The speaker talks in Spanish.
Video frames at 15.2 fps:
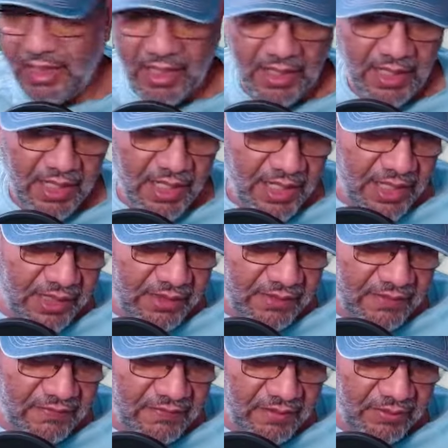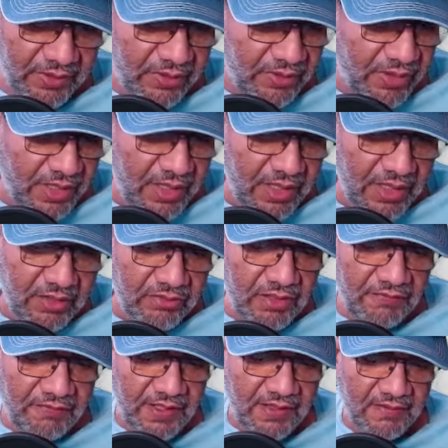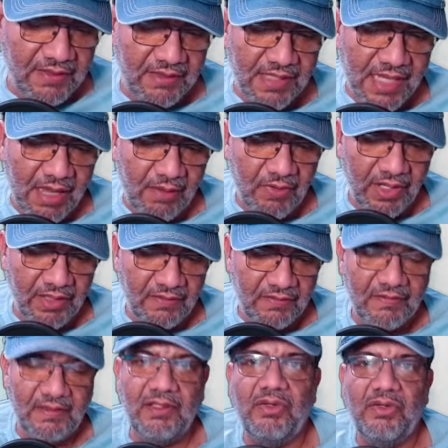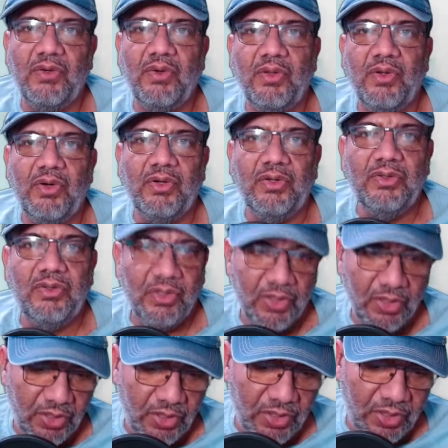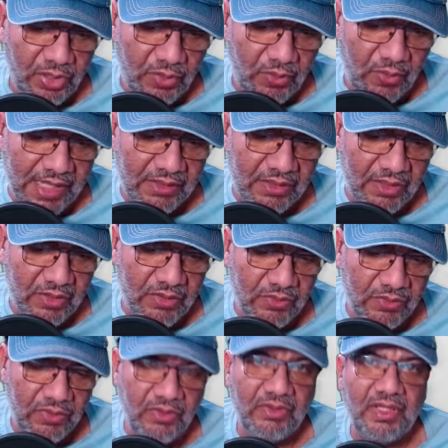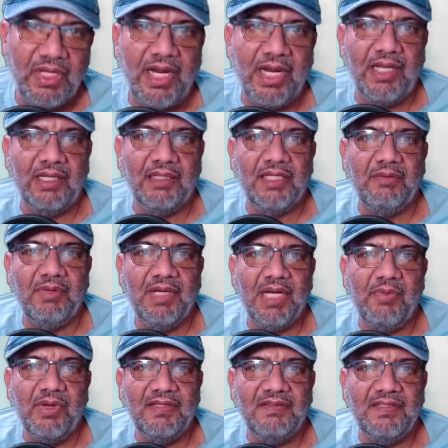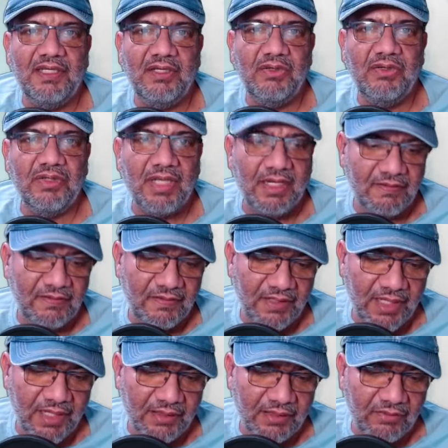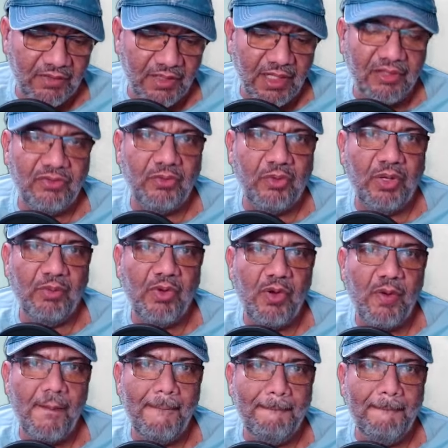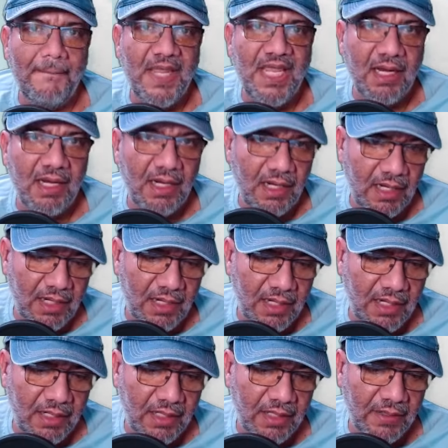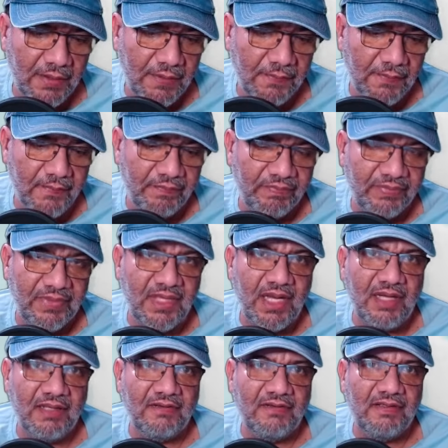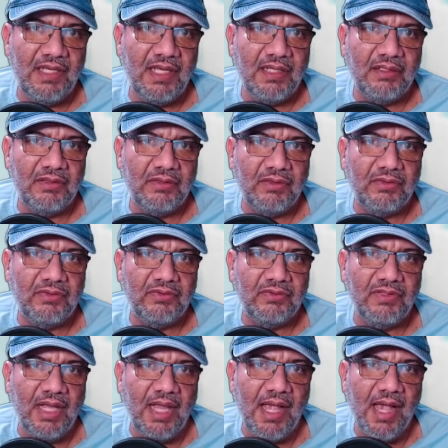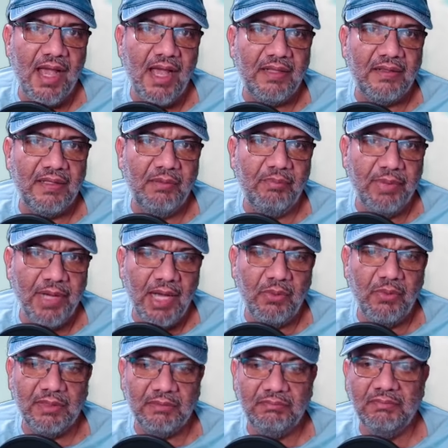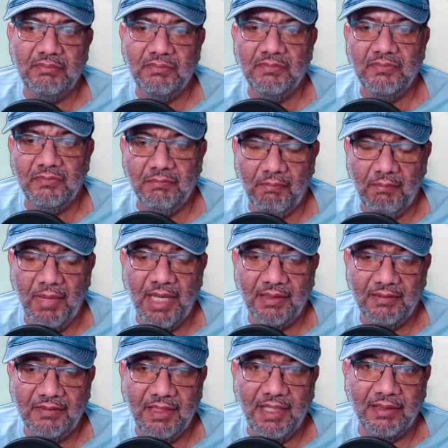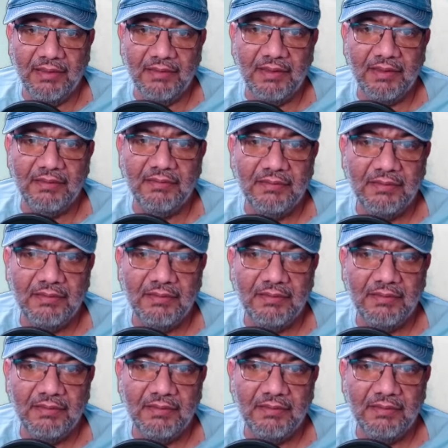ahí en la arena interservidor. Entonces, fíjense, estábamos en 52413 y terminamos en 537. O sea que subimos 1300k de power. Bastante